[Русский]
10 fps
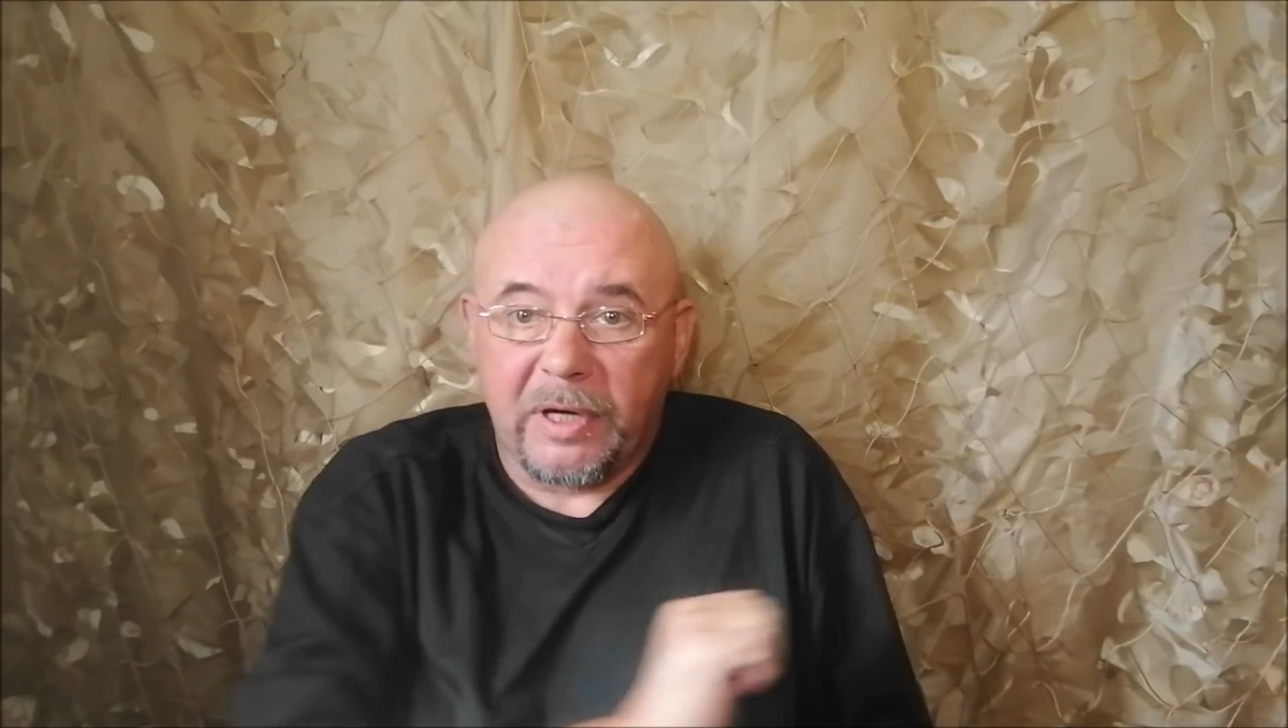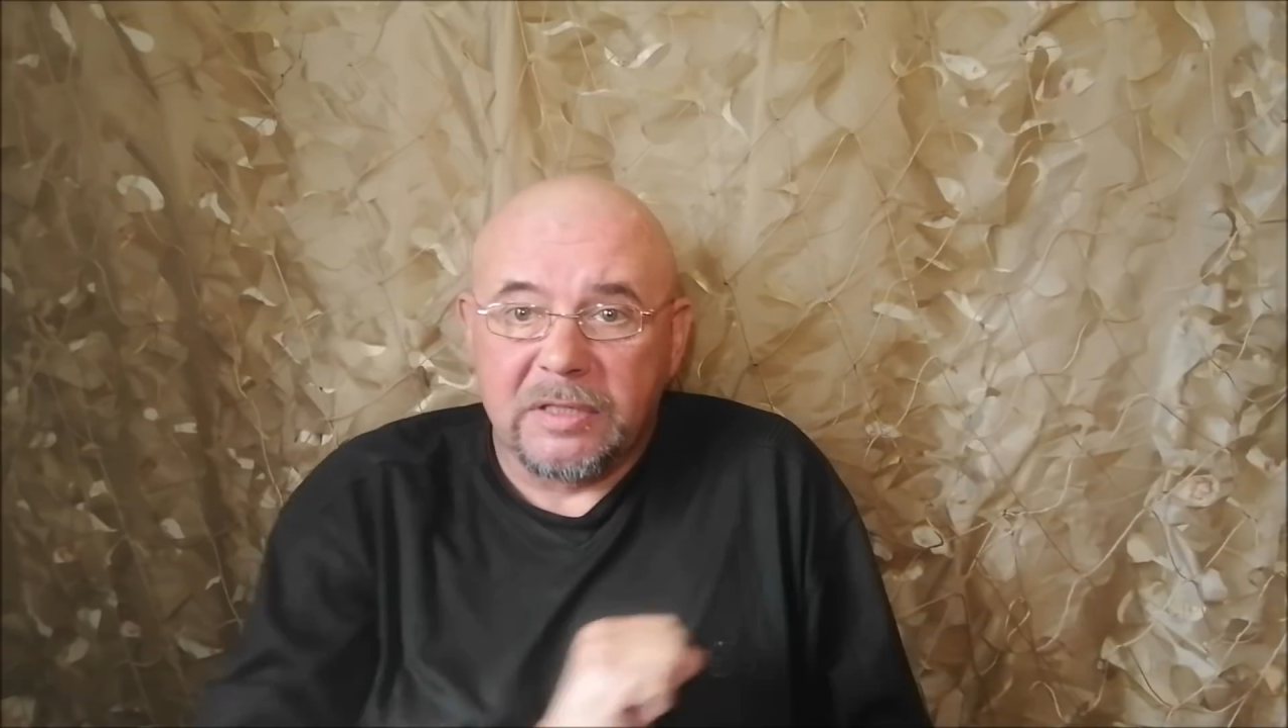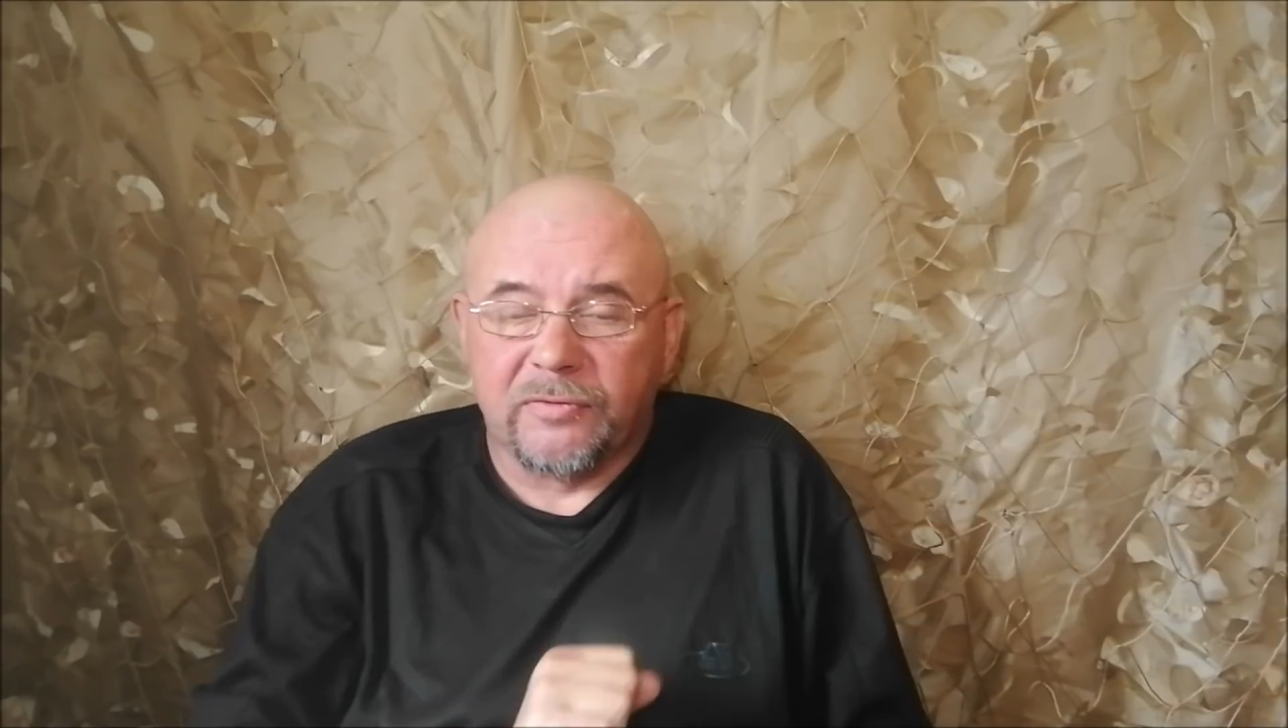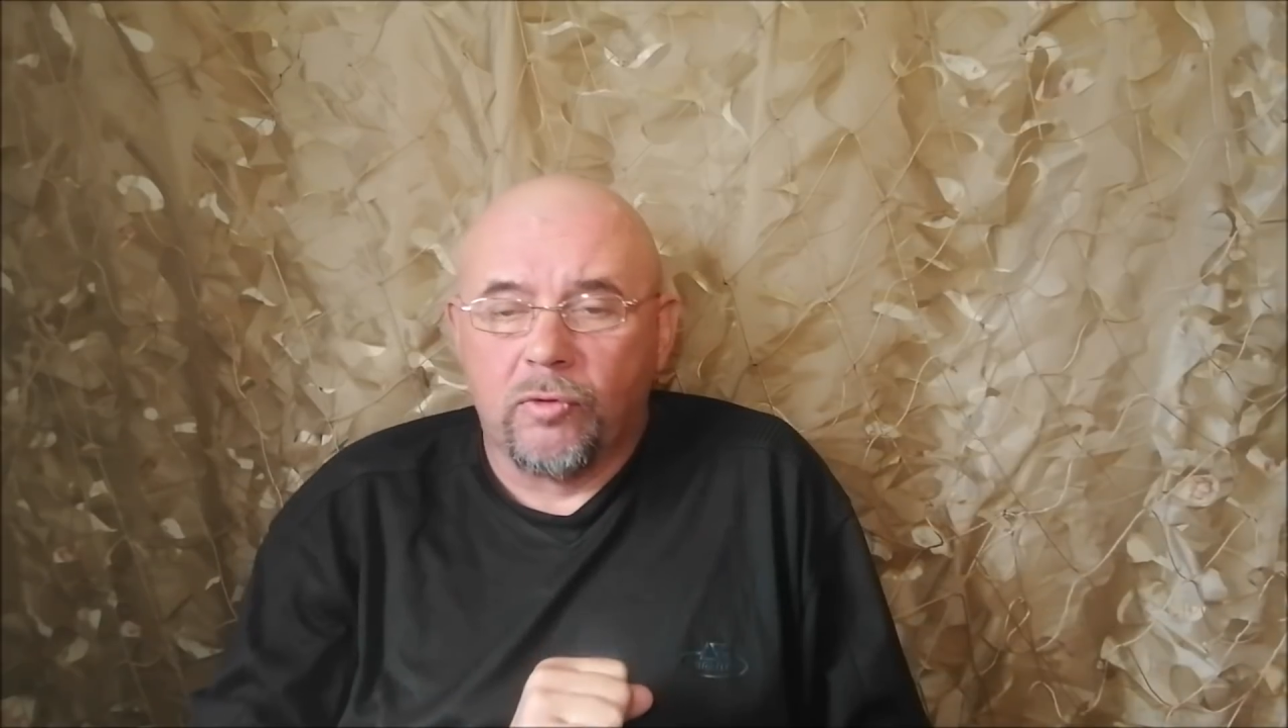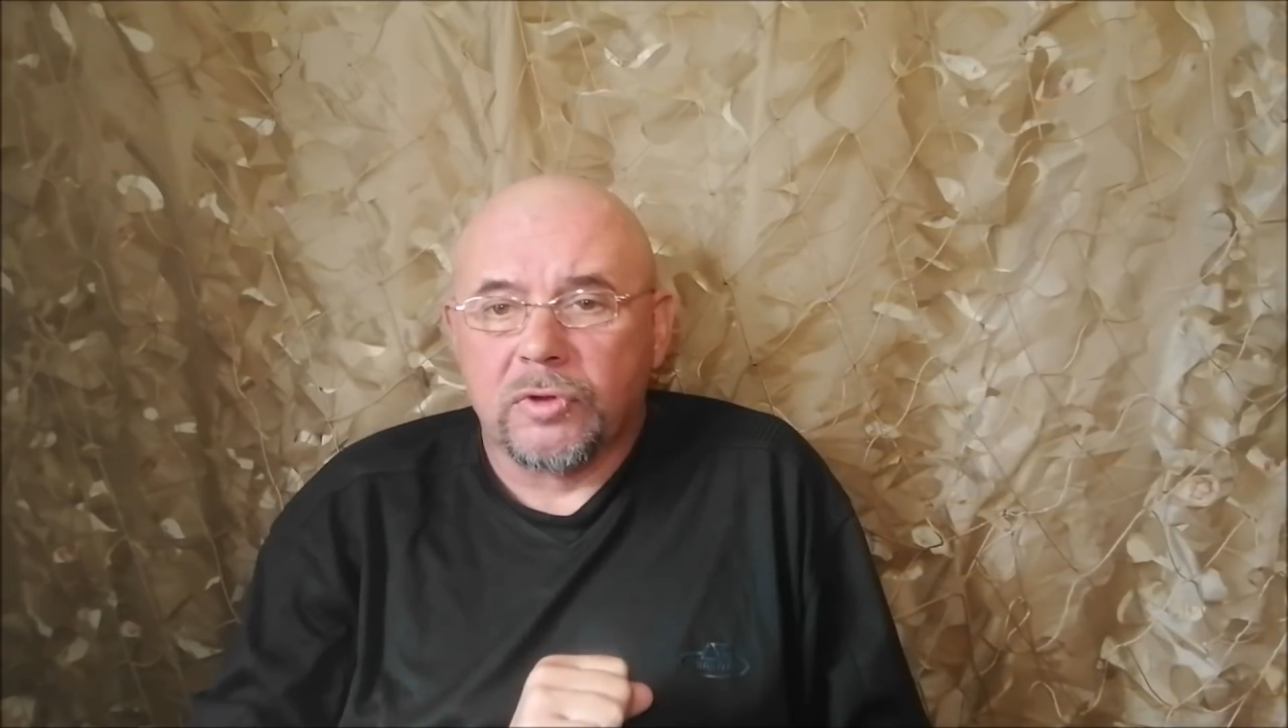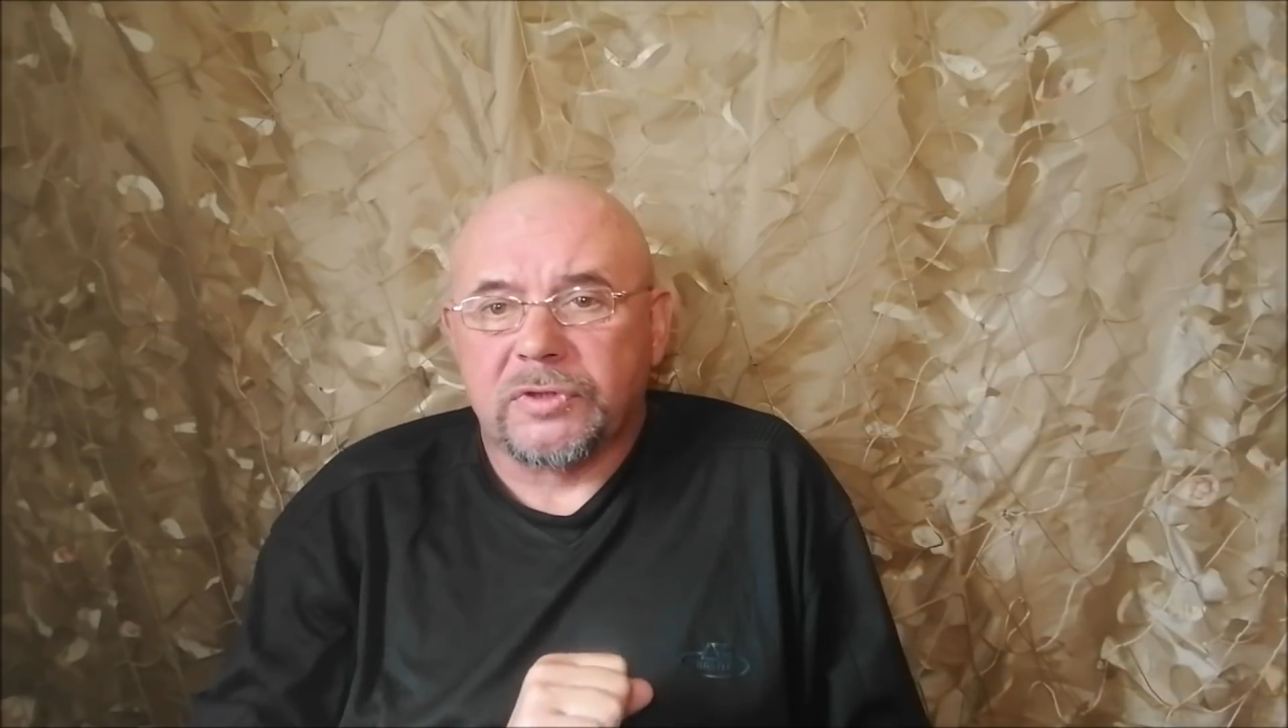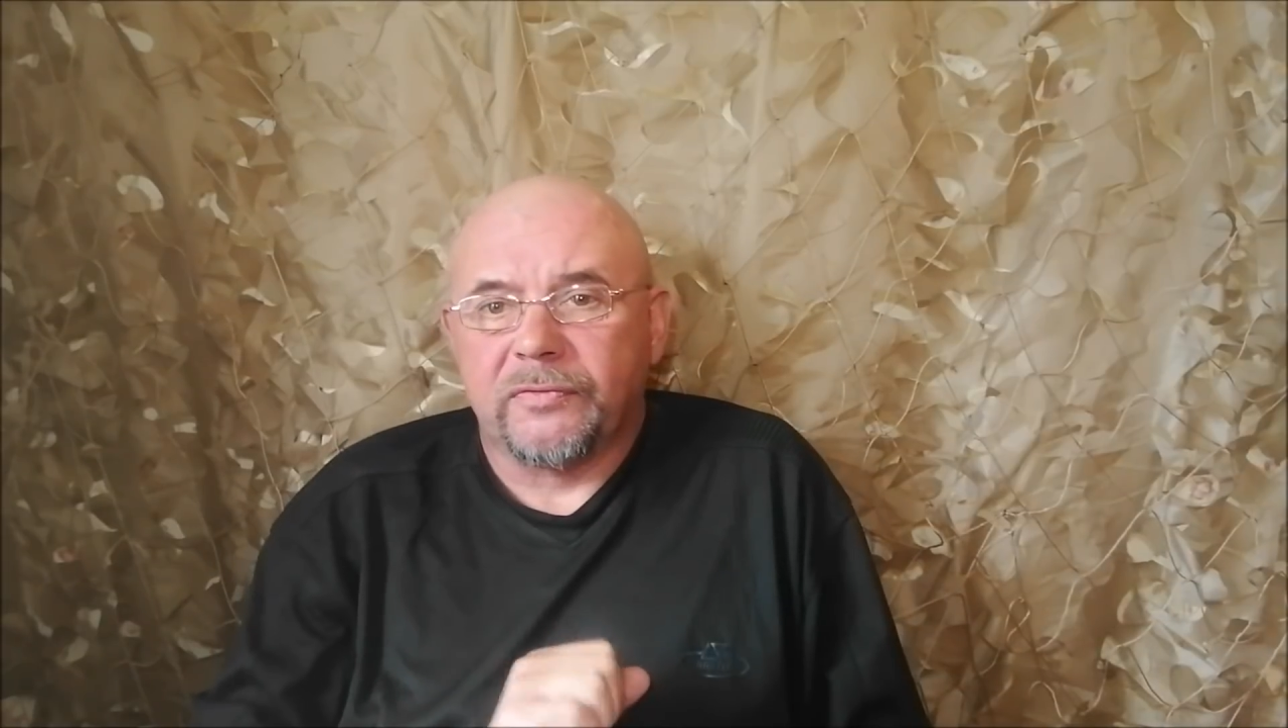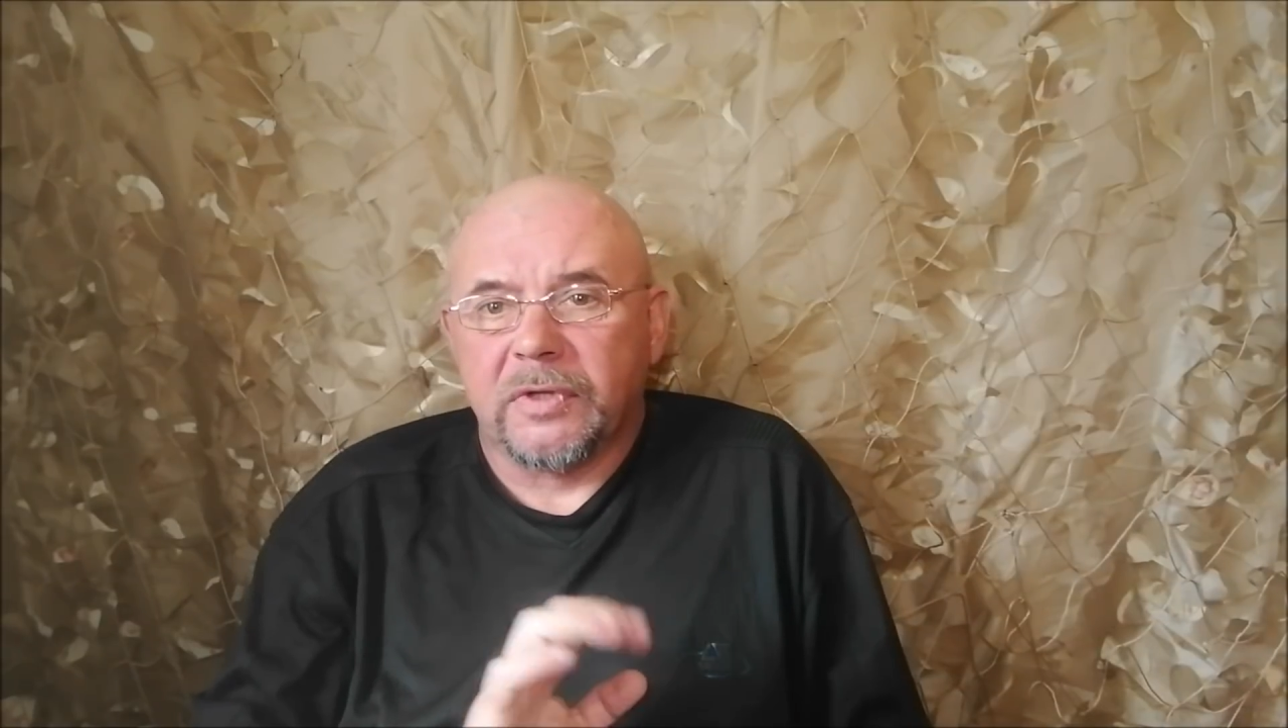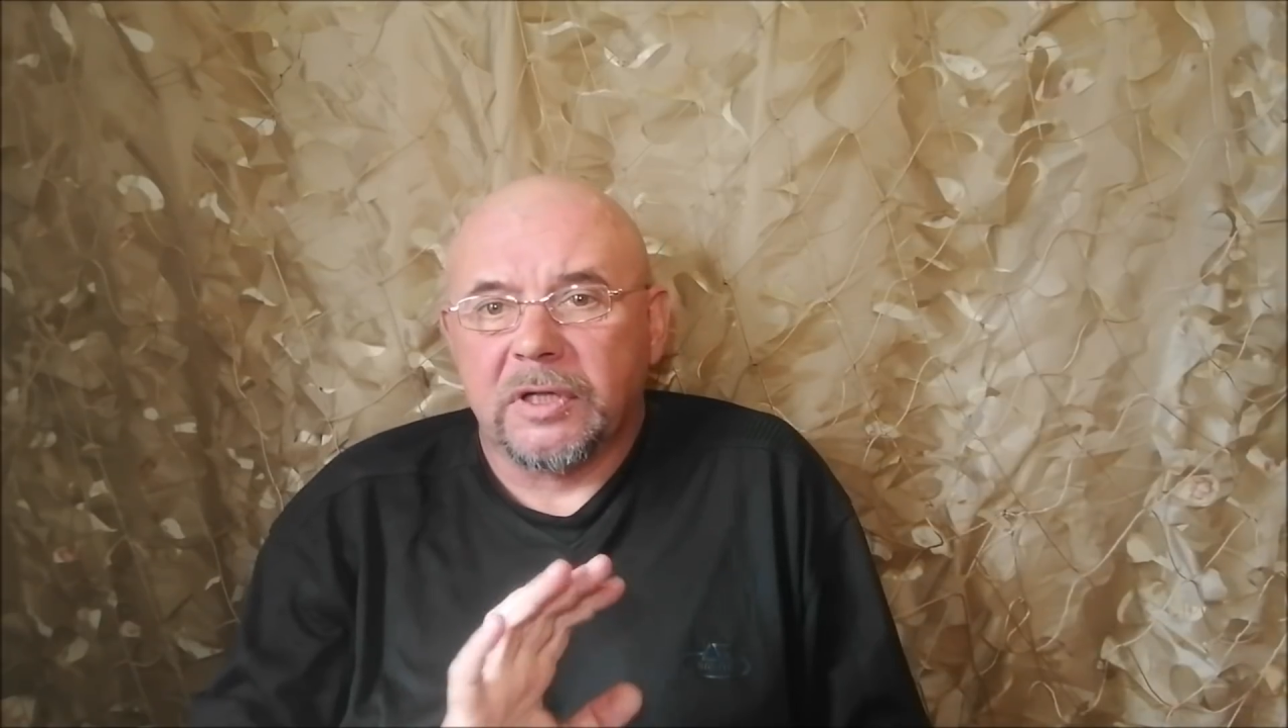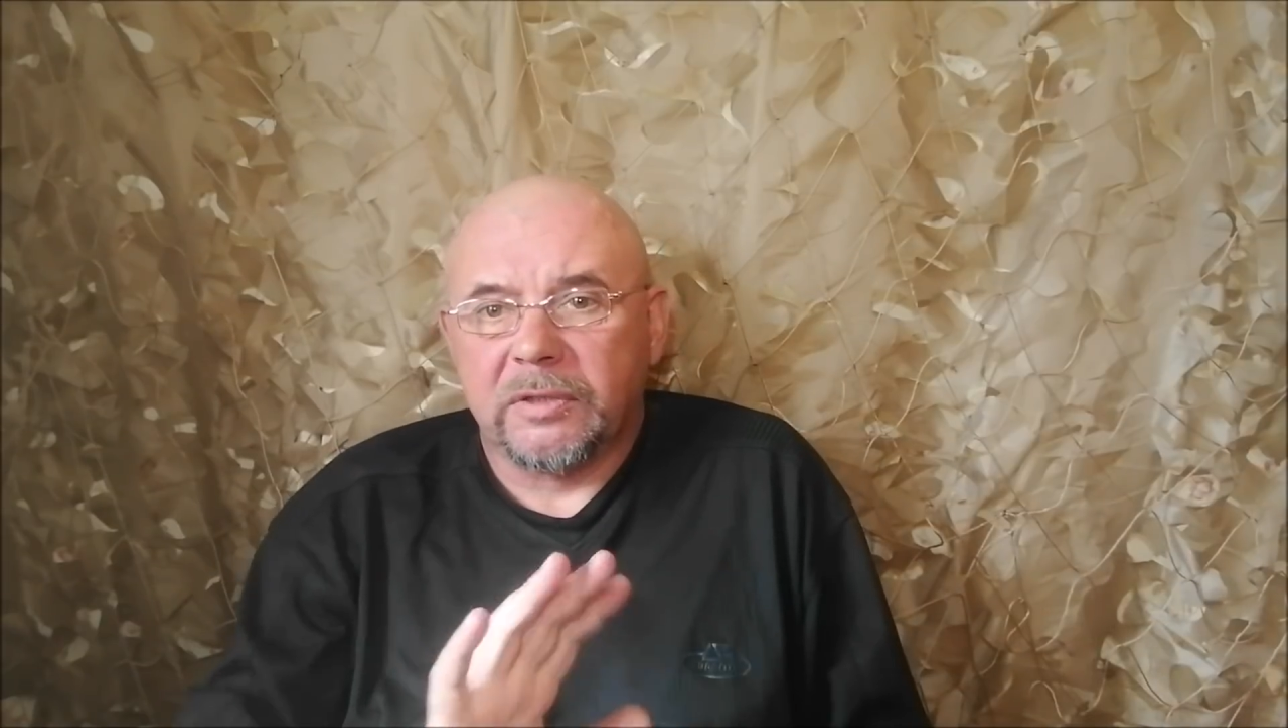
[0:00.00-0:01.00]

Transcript: производственная,